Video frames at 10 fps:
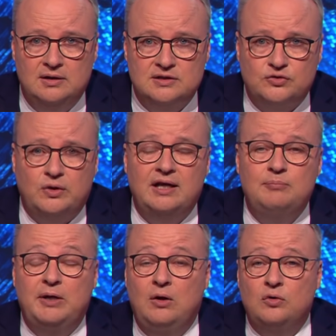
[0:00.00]
Sogar den
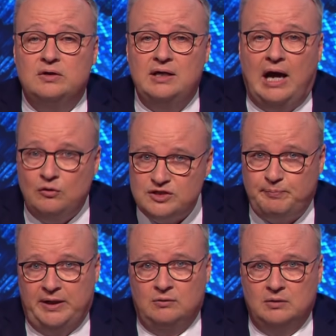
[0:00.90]
Piloten in
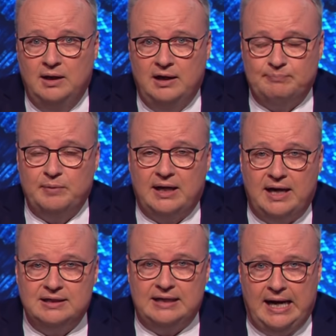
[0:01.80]
Ausbildung hat man
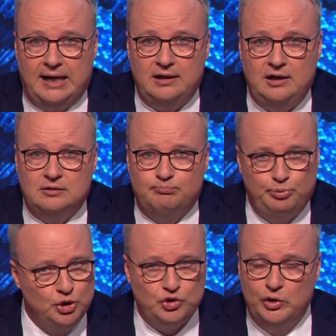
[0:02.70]
gerade nahegelegt,
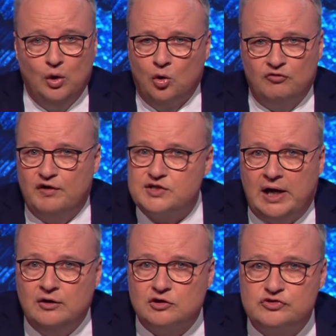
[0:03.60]
bitte irgendwas
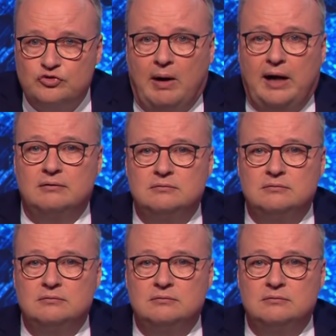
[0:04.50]
anderes zu machen.